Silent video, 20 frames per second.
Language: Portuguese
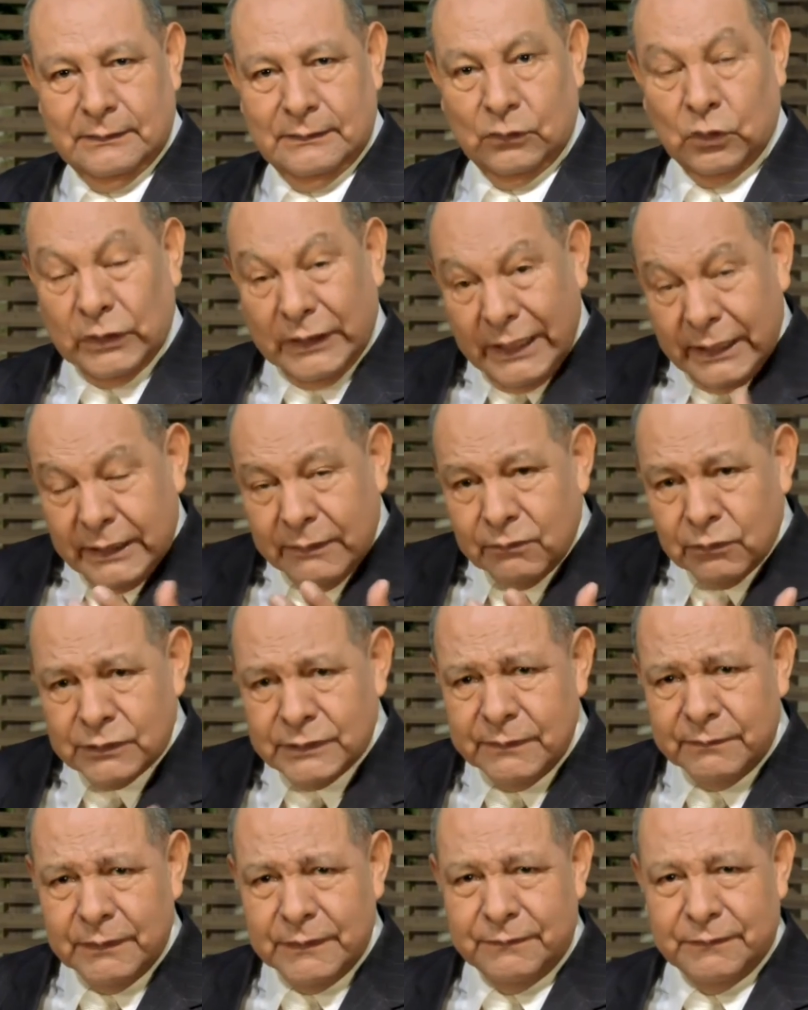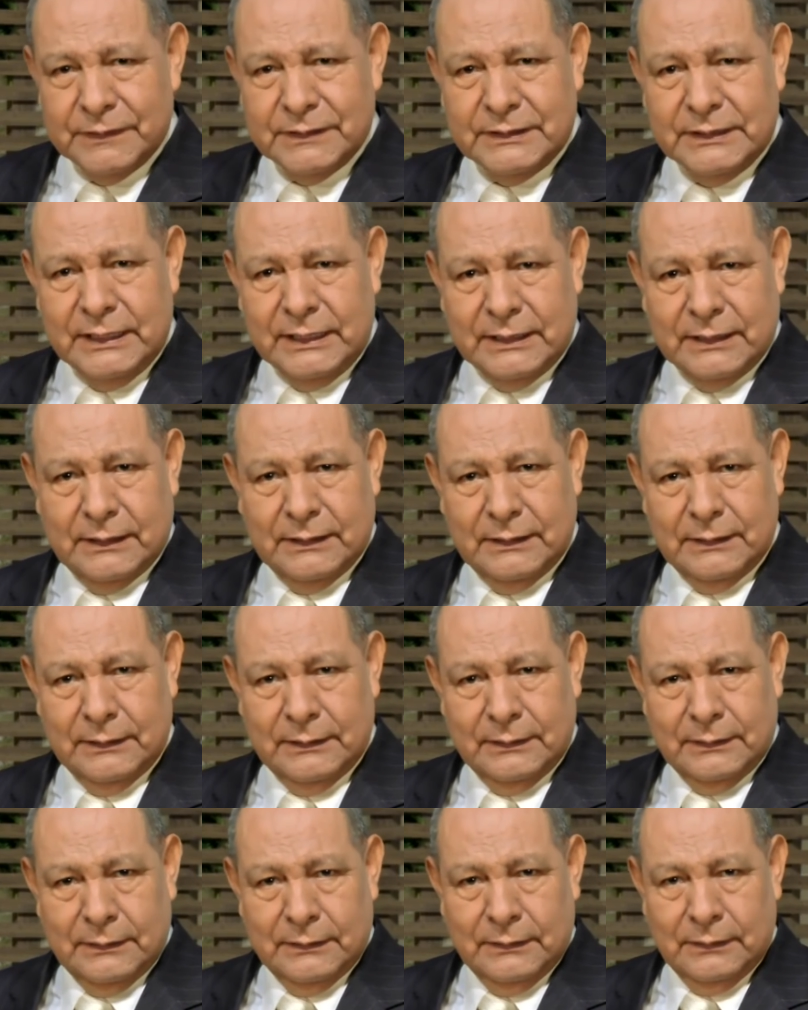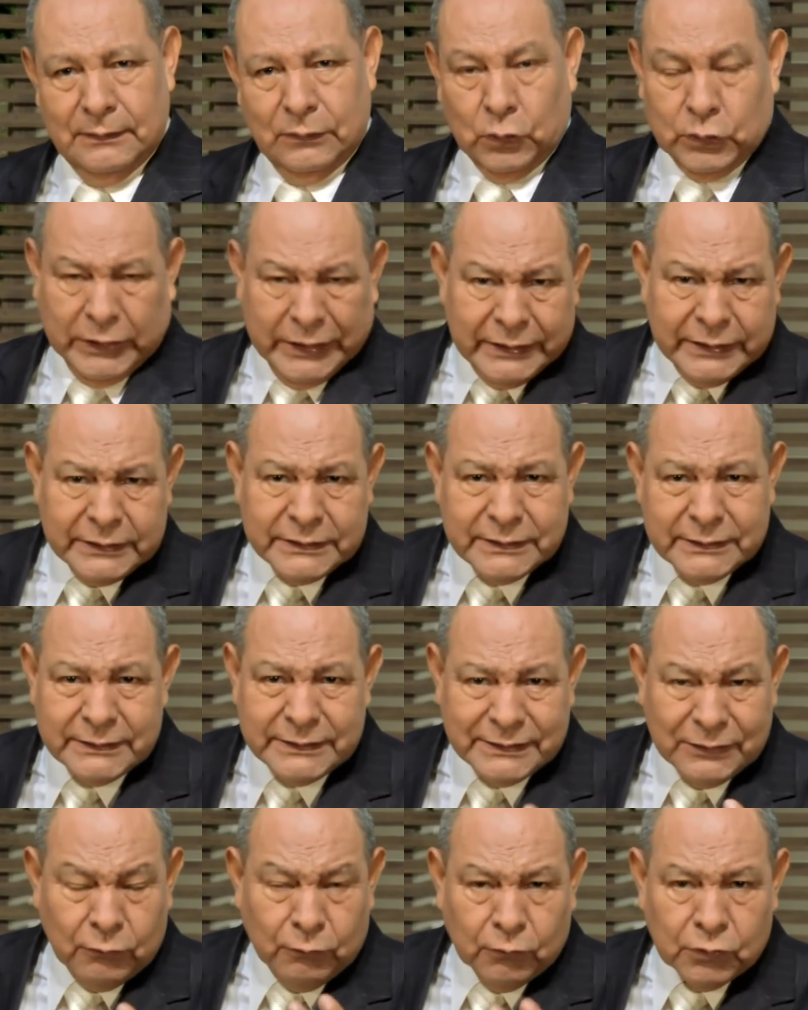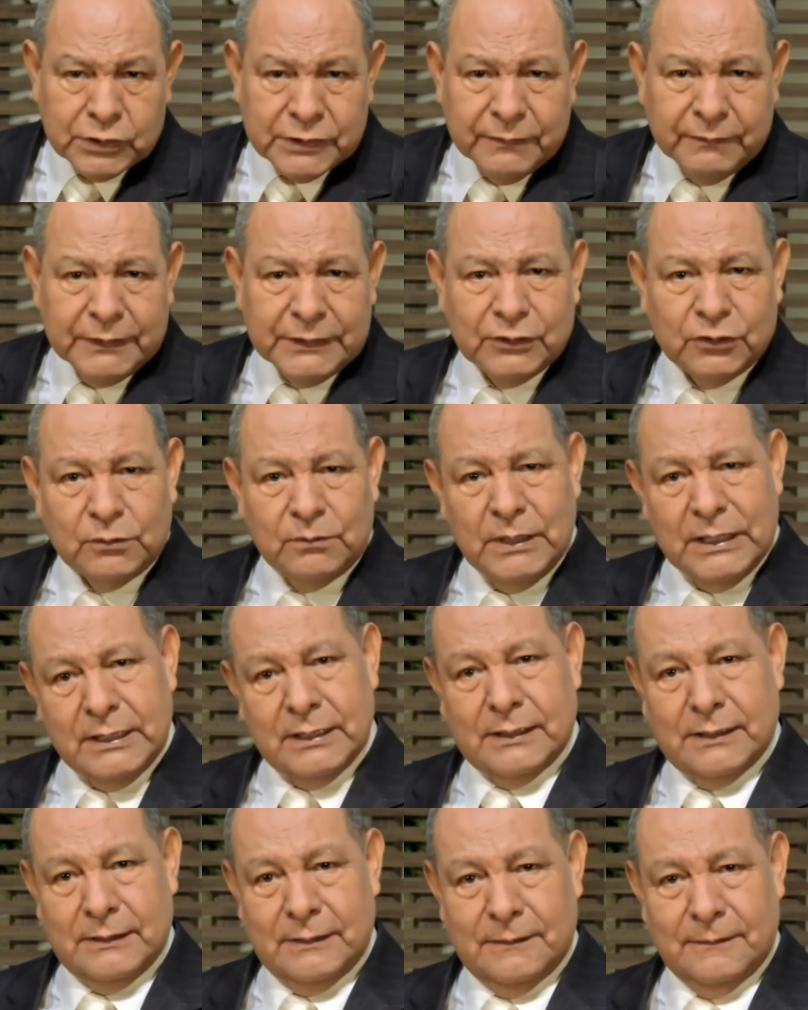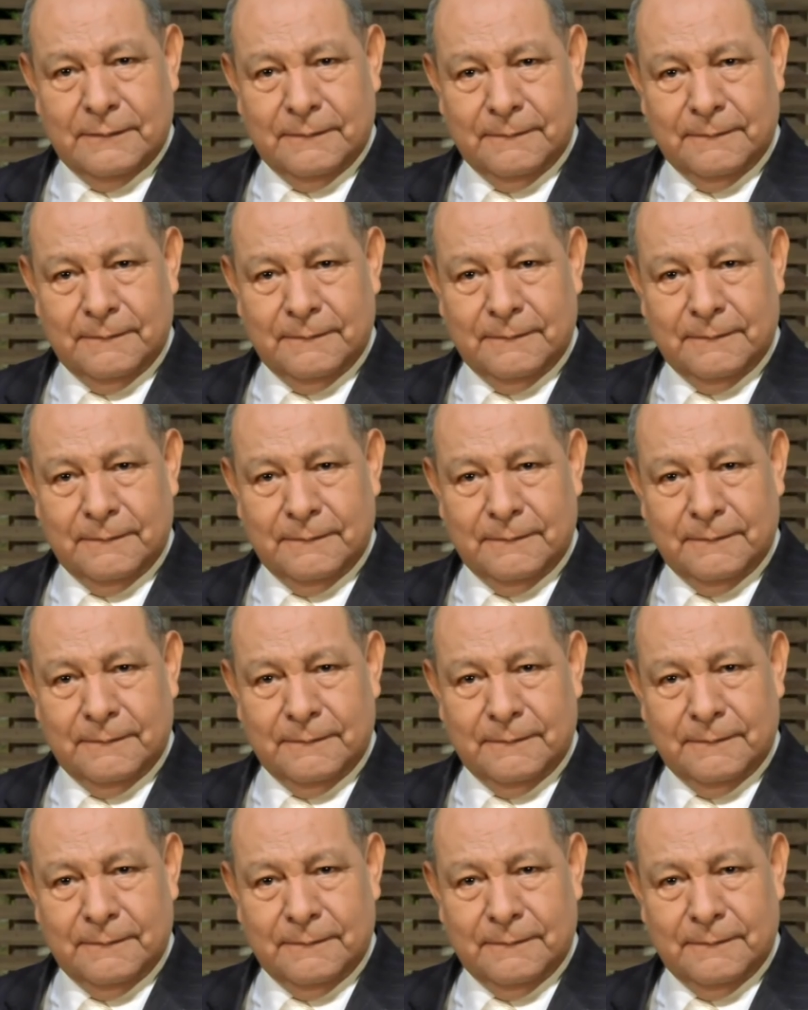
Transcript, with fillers: O que, que você vai fazer? O que decisão você vai tomar?